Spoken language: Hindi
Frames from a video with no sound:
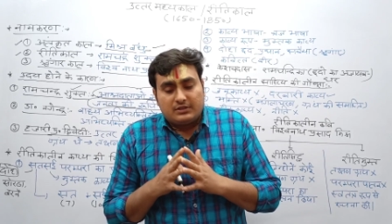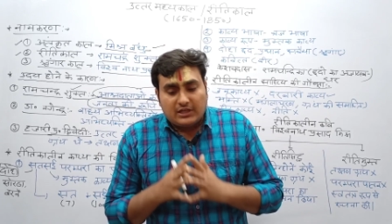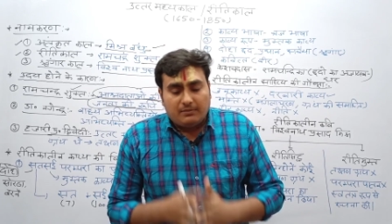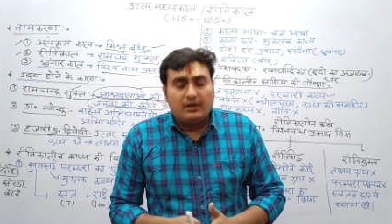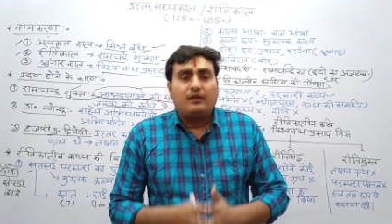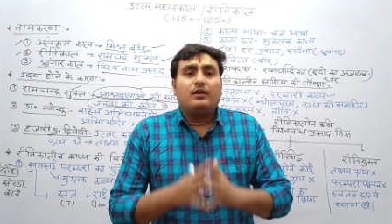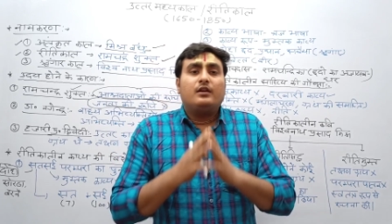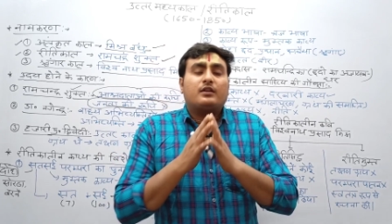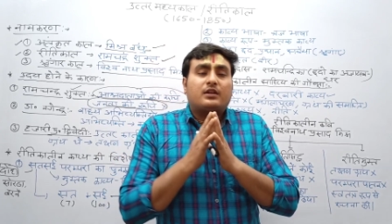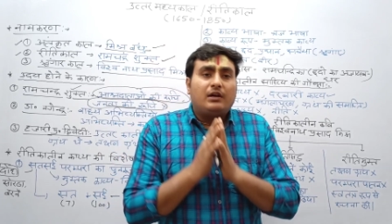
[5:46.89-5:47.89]
जब
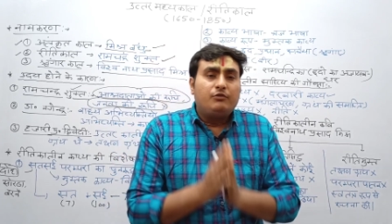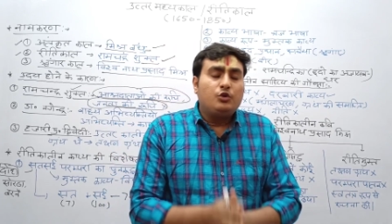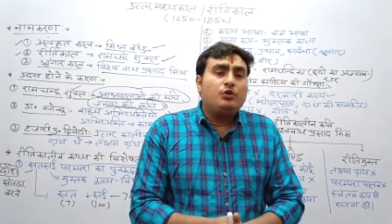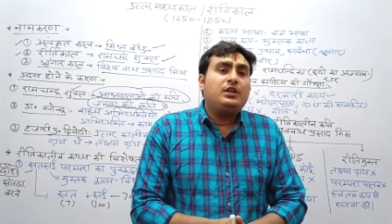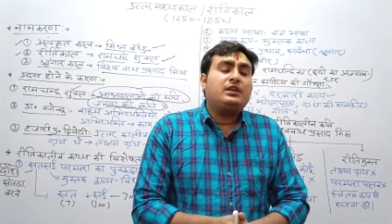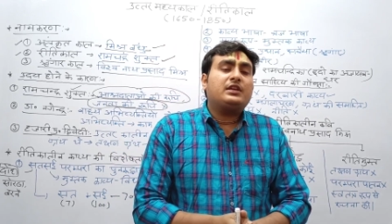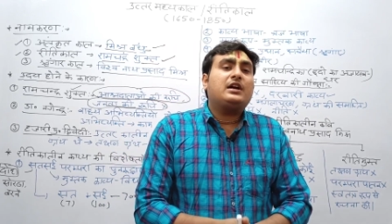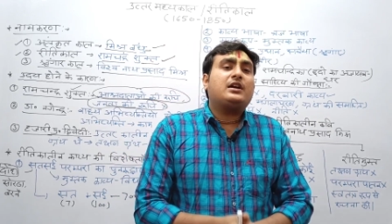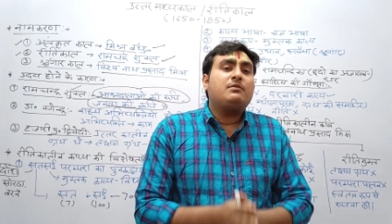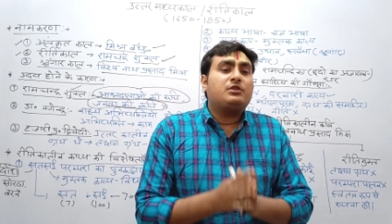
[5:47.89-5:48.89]
कवियों ने
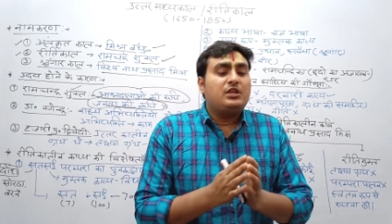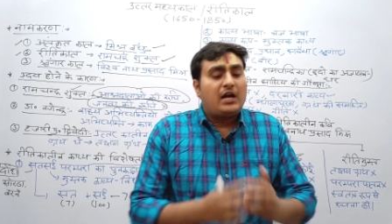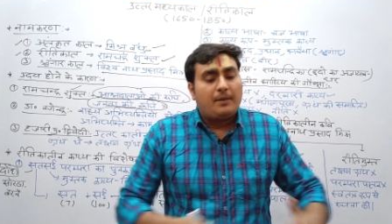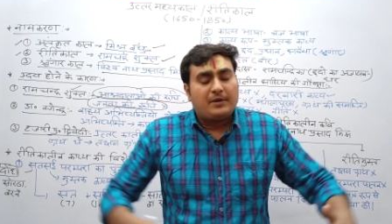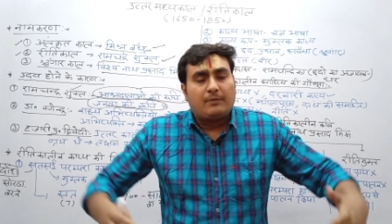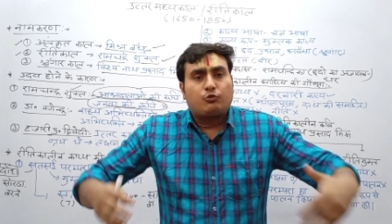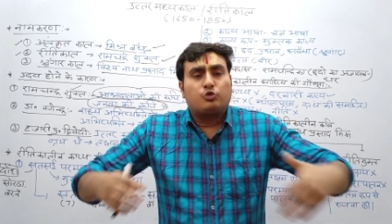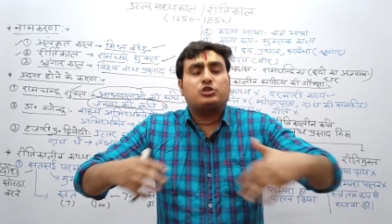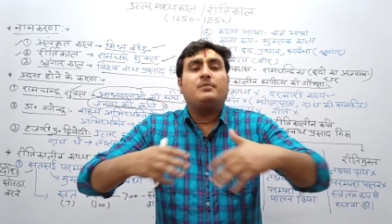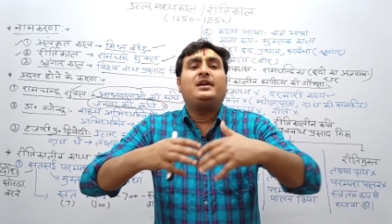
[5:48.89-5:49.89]
क्या काम किया अपने आप
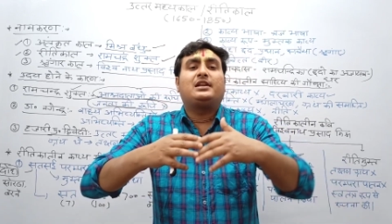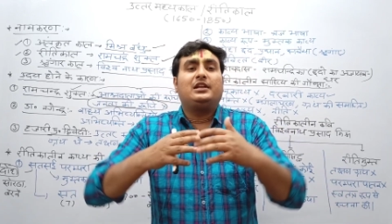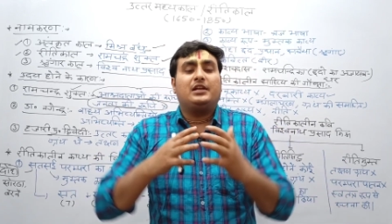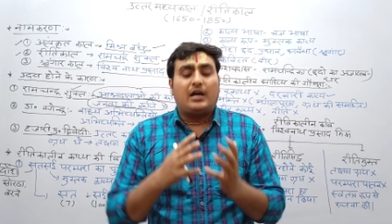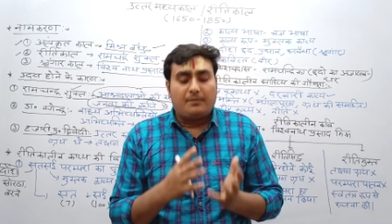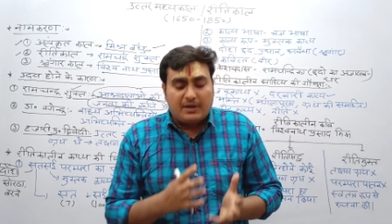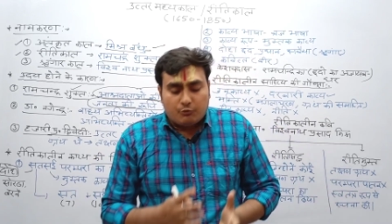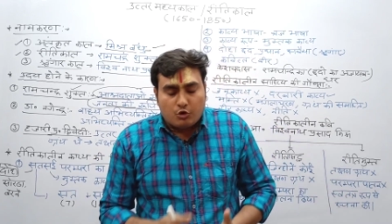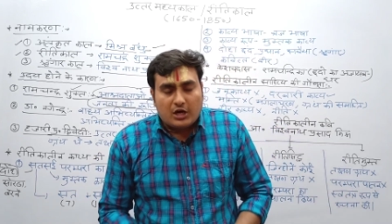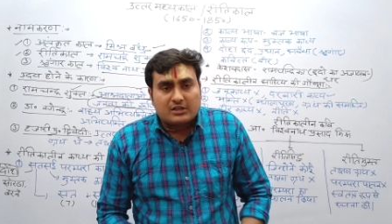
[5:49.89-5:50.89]
को समेट लिया अपने आप
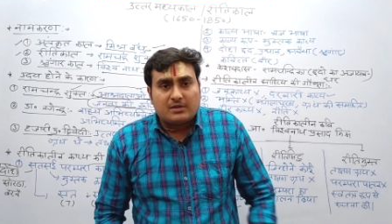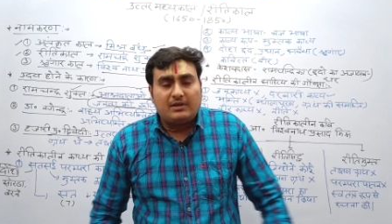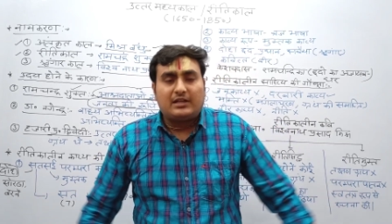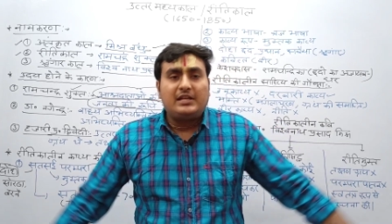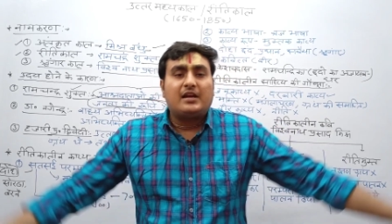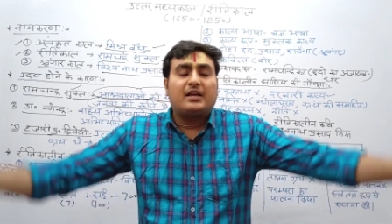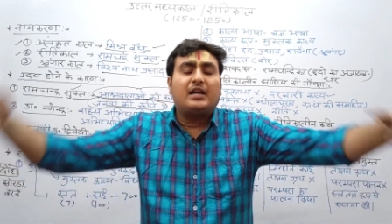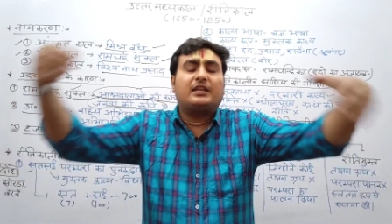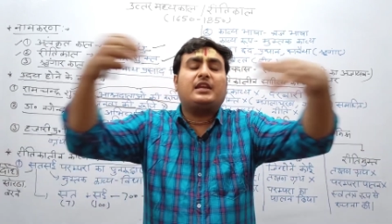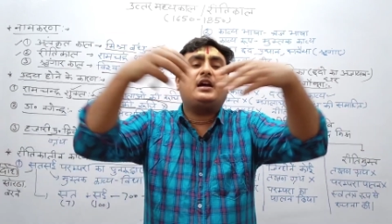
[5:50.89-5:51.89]
को कहां समेट लिया
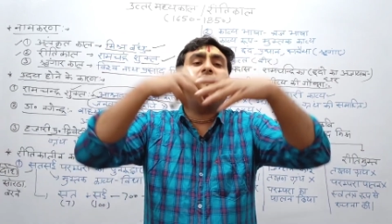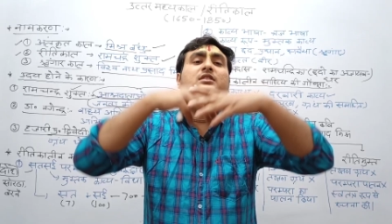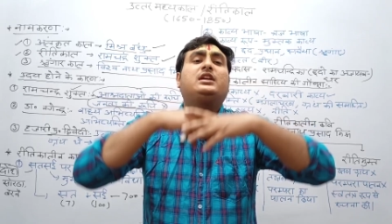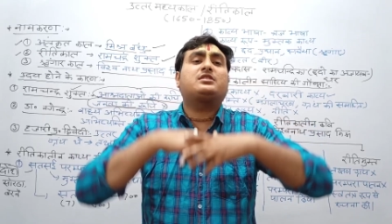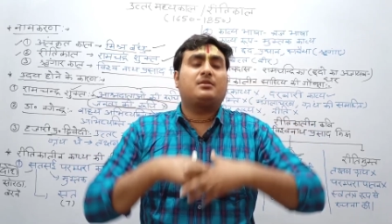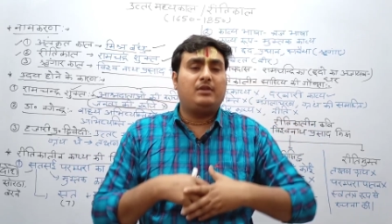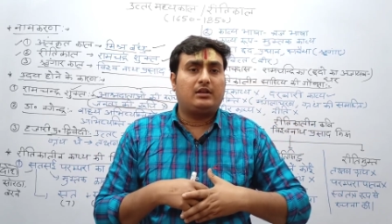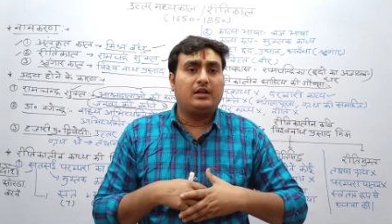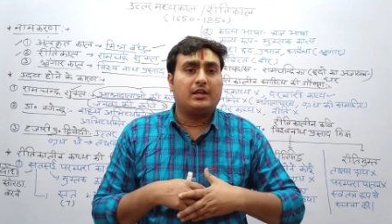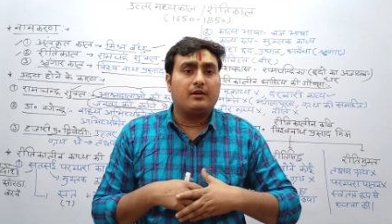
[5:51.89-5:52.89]
घर के अंदर
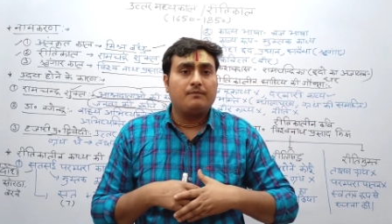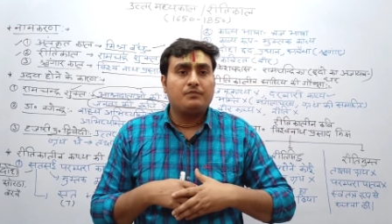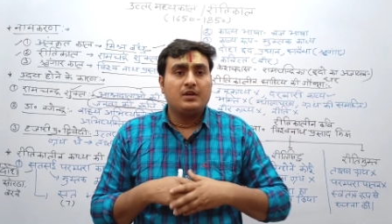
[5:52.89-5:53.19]
समेट लिया